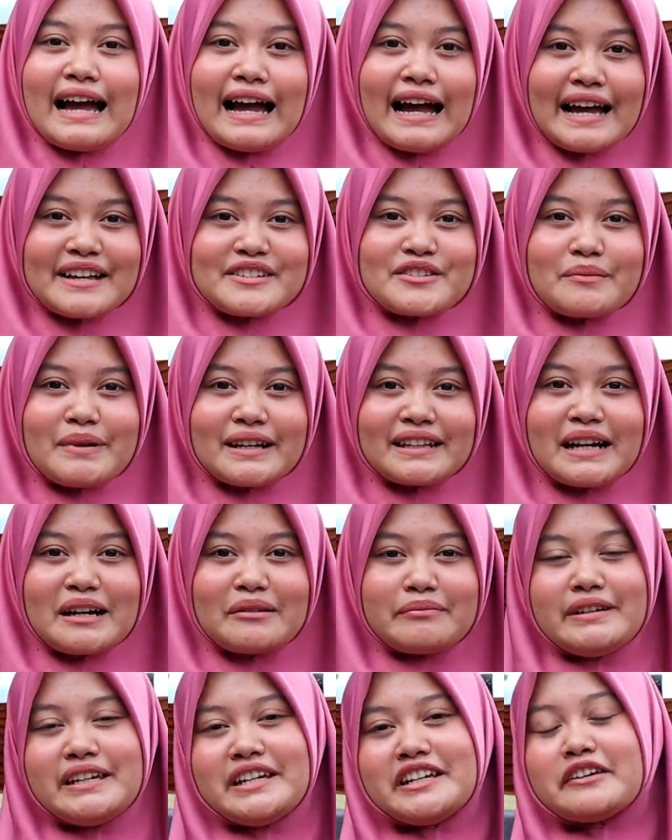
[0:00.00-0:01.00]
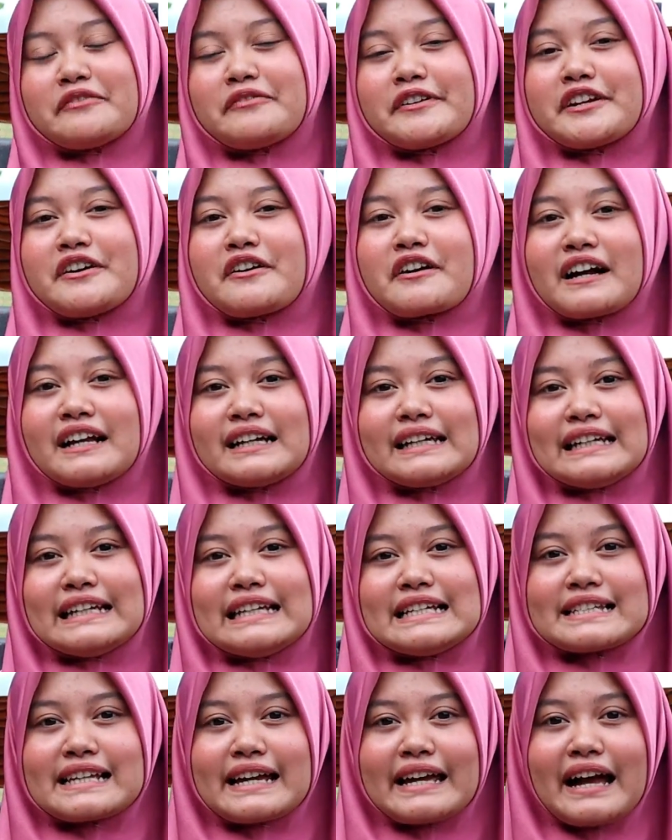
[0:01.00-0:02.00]
Hai Sobat Albi, di video kali
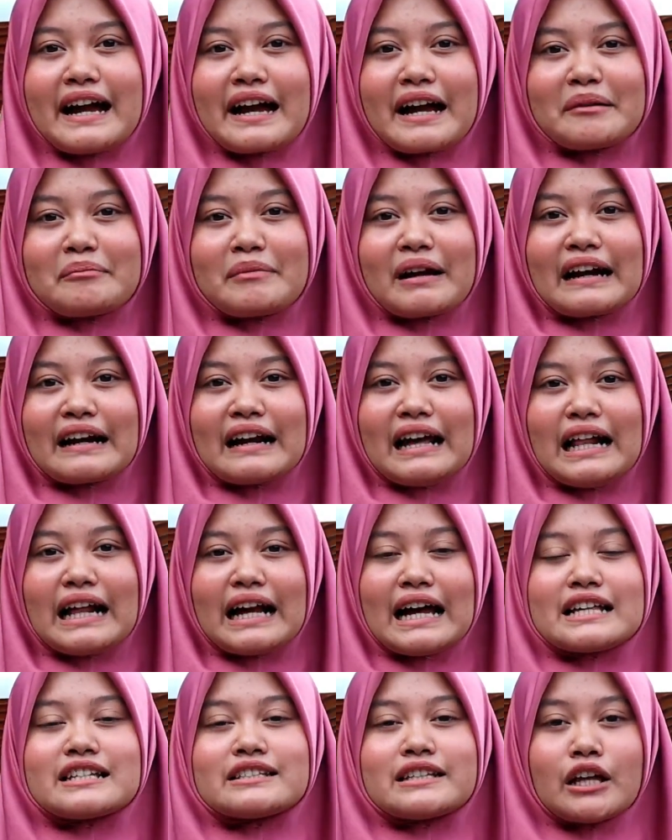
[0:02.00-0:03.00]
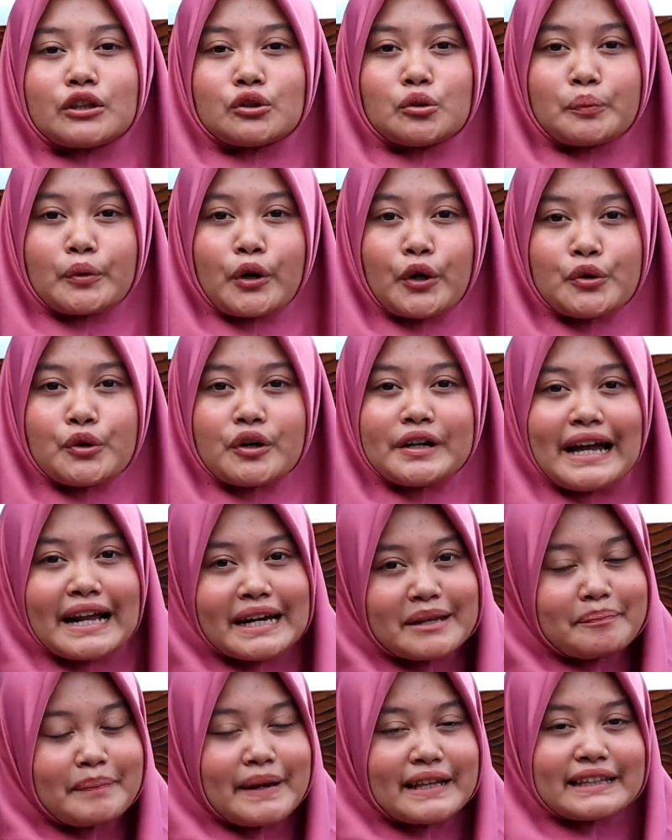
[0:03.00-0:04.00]
ini saya akan mengenalkan satu produk
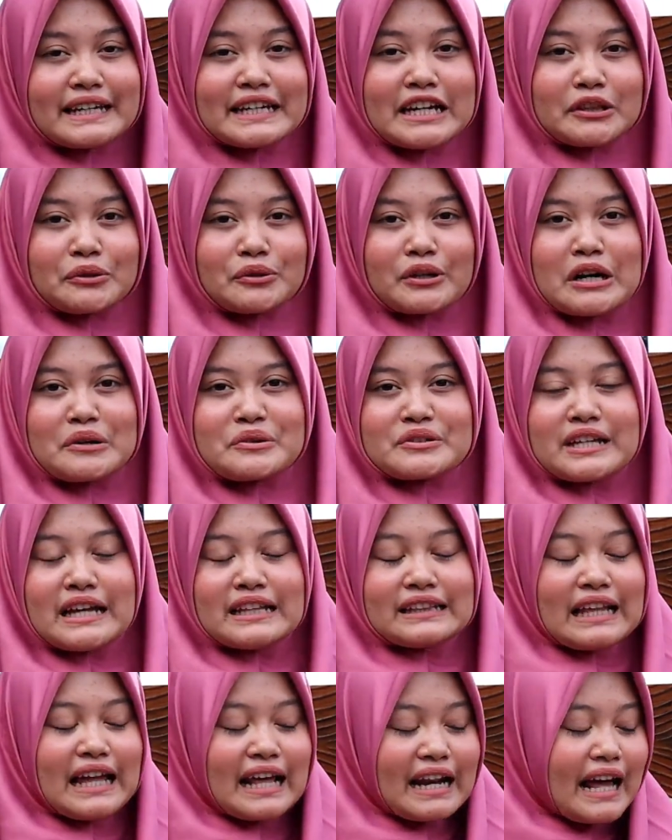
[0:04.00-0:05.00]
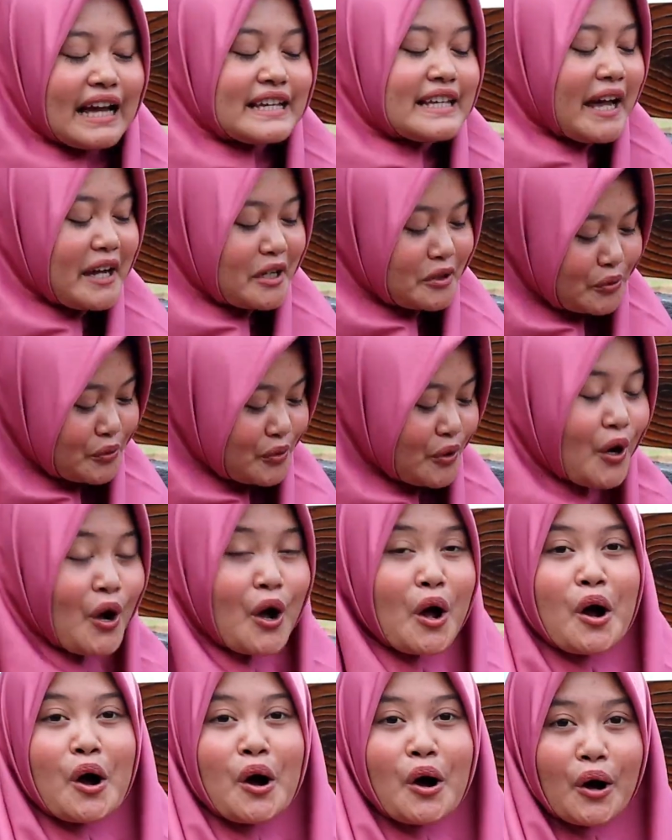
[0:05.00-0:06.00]
dari PT Natural Nusantara yaitu
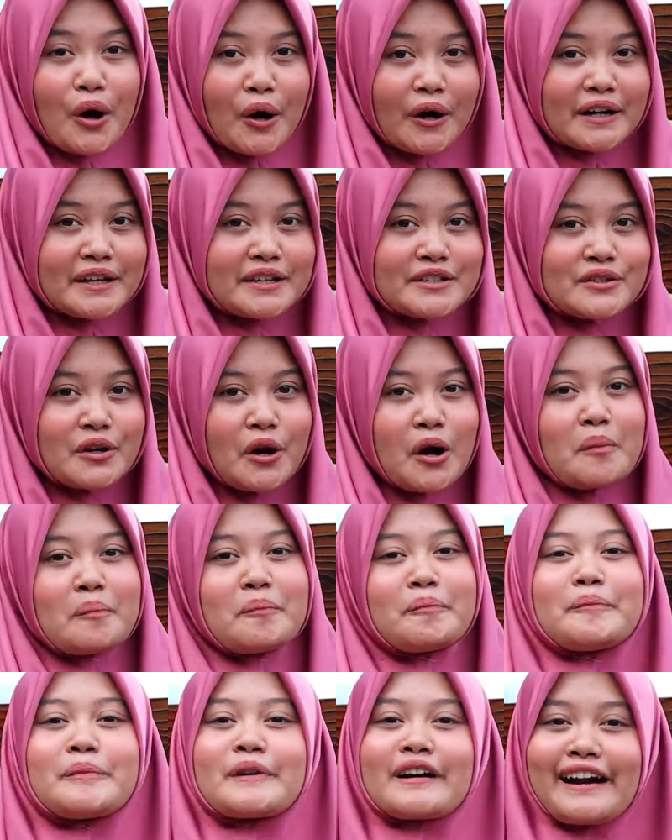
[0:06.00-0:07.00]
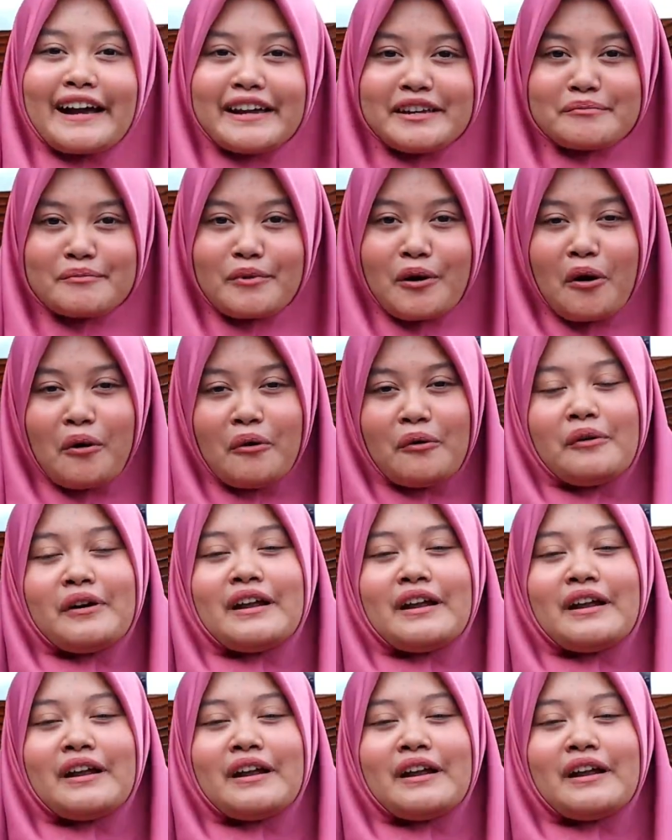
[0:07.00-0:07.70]
Orisop Rainbow